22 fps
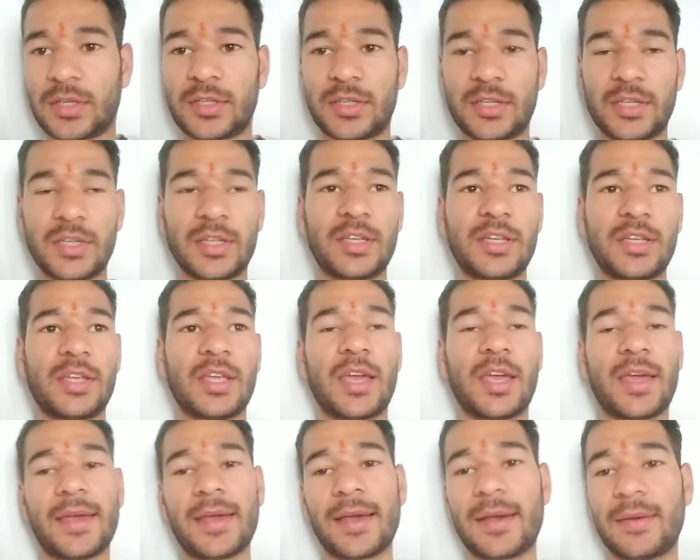ठीक ही
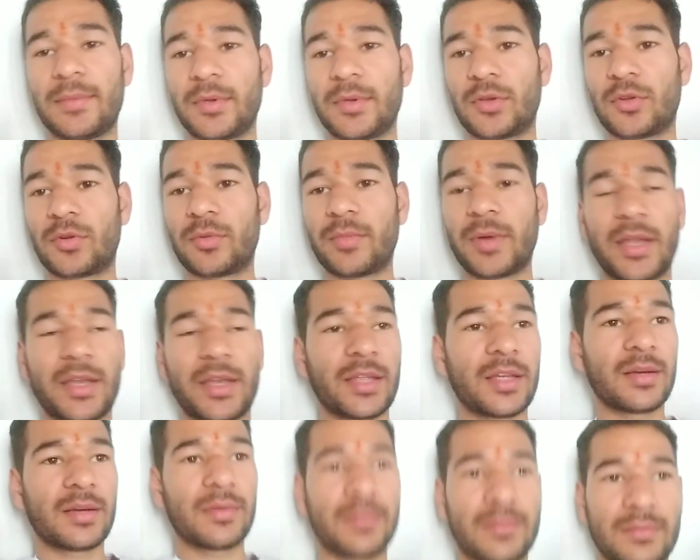है अभी खुरमानी
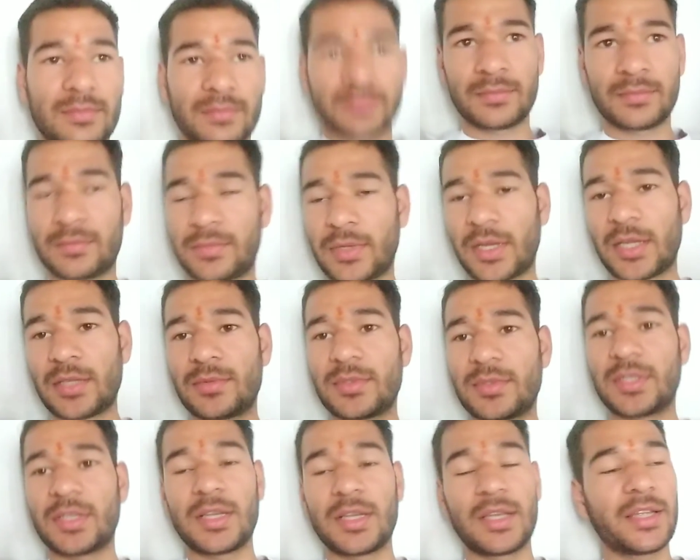का प्राइस भी
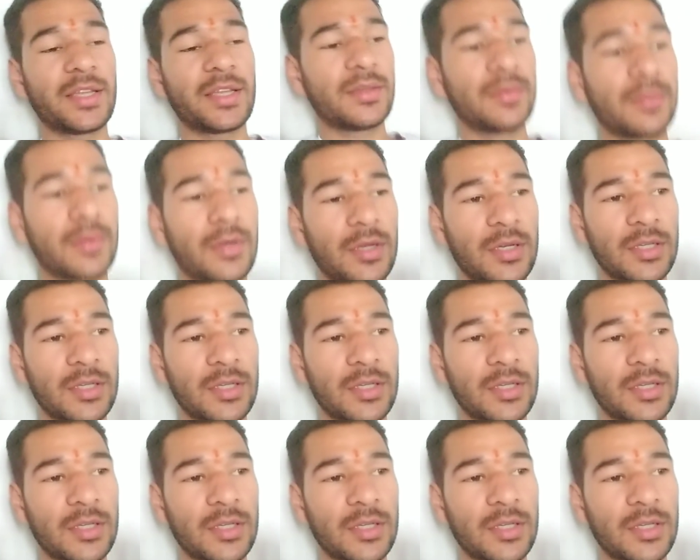ठीक है लेकिन